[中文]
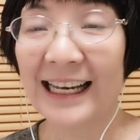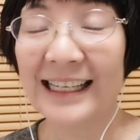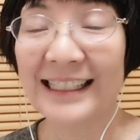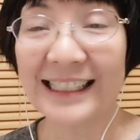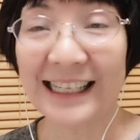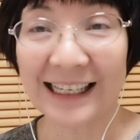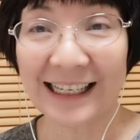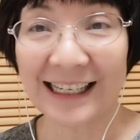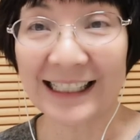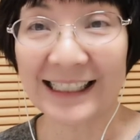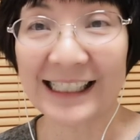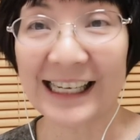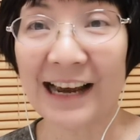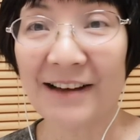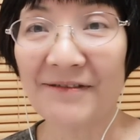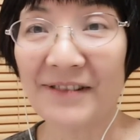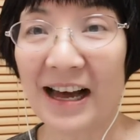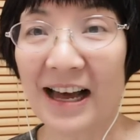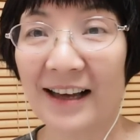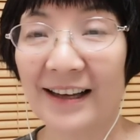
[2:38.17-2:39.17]
你可
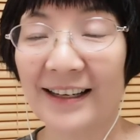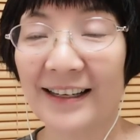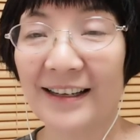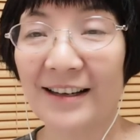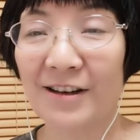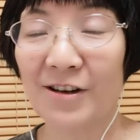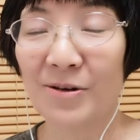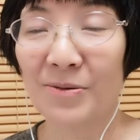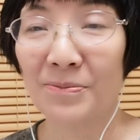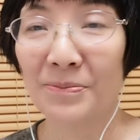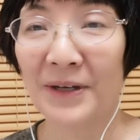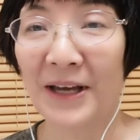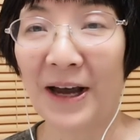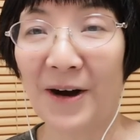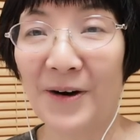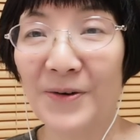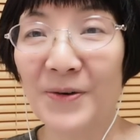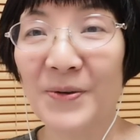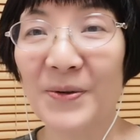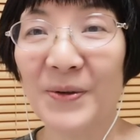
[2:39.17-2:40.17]
千万不
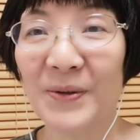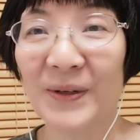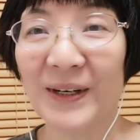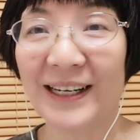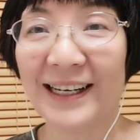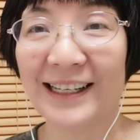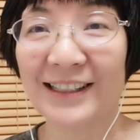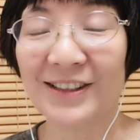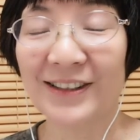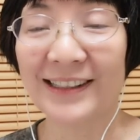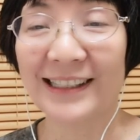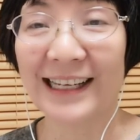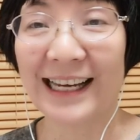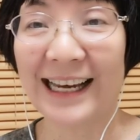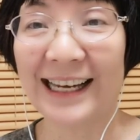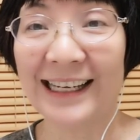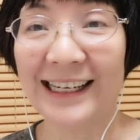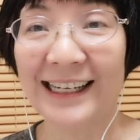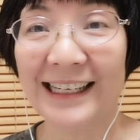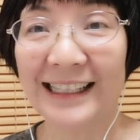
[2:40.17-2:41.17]
要误会了，觉得
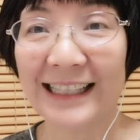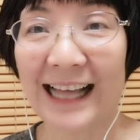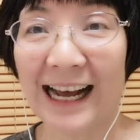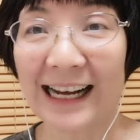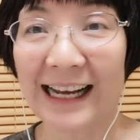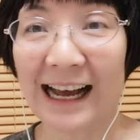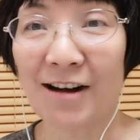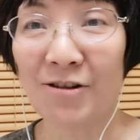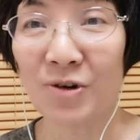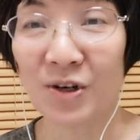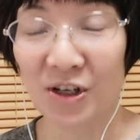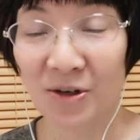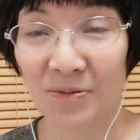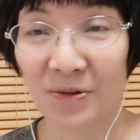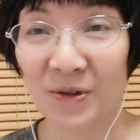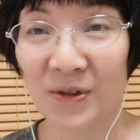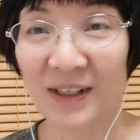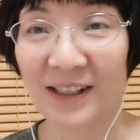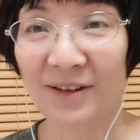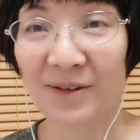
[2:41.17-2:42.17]
哎，他看我是不
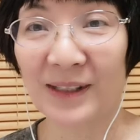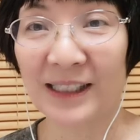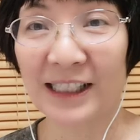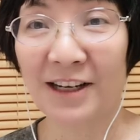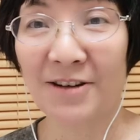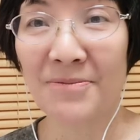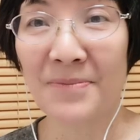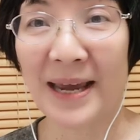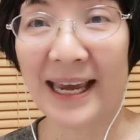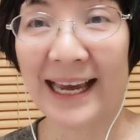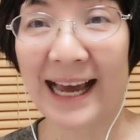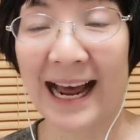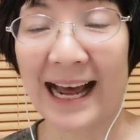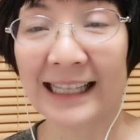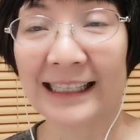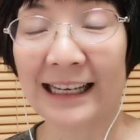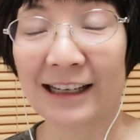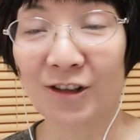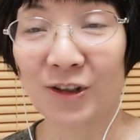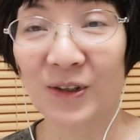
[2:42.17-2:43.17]
是觉得我挺美
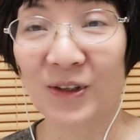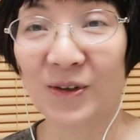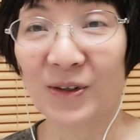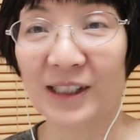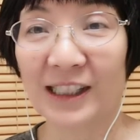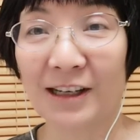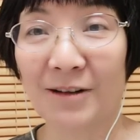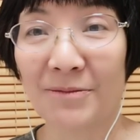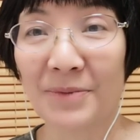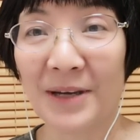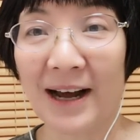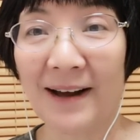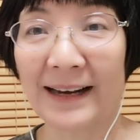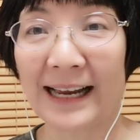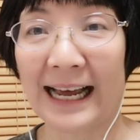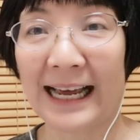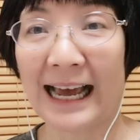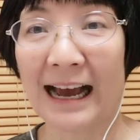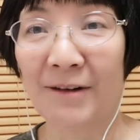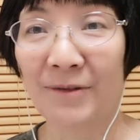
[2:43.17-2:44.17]
呀？他觉得我挺漂
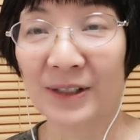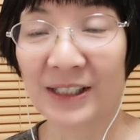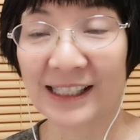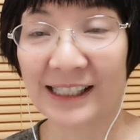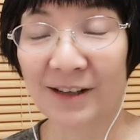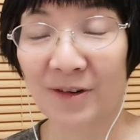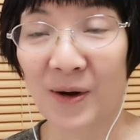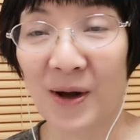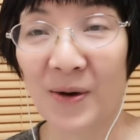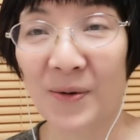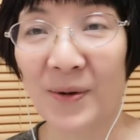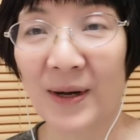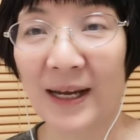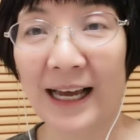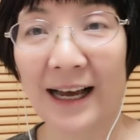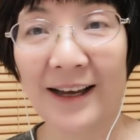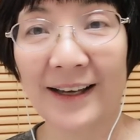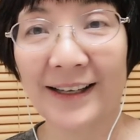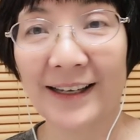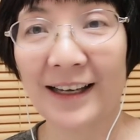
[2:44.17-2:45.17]
亮呀？我喜欢我
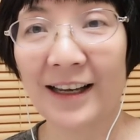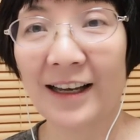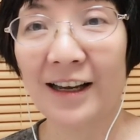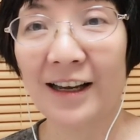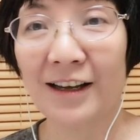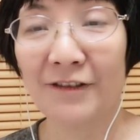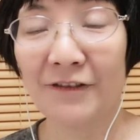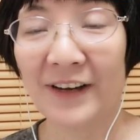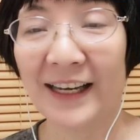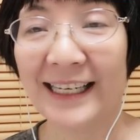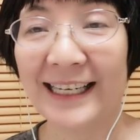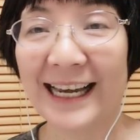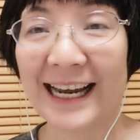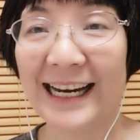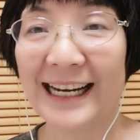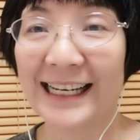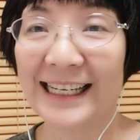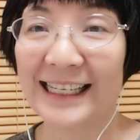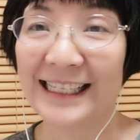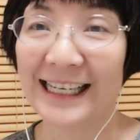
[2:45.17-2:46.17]
呀？非
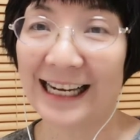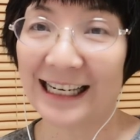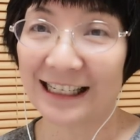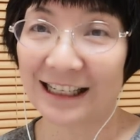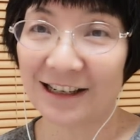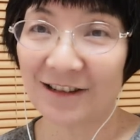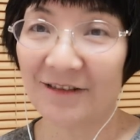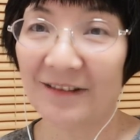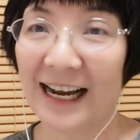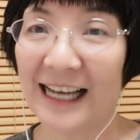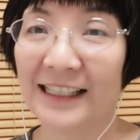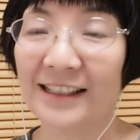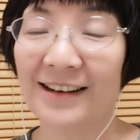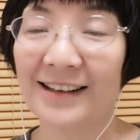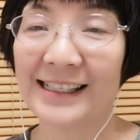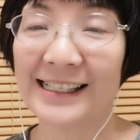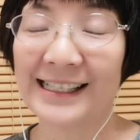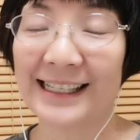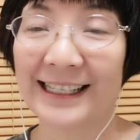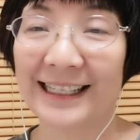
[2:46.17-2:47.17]
也，也是外
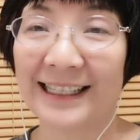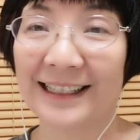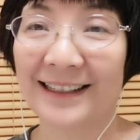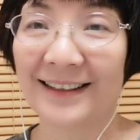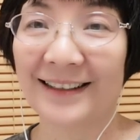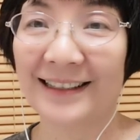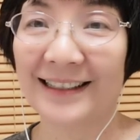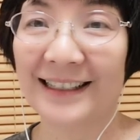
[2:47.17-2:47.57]
交辞令。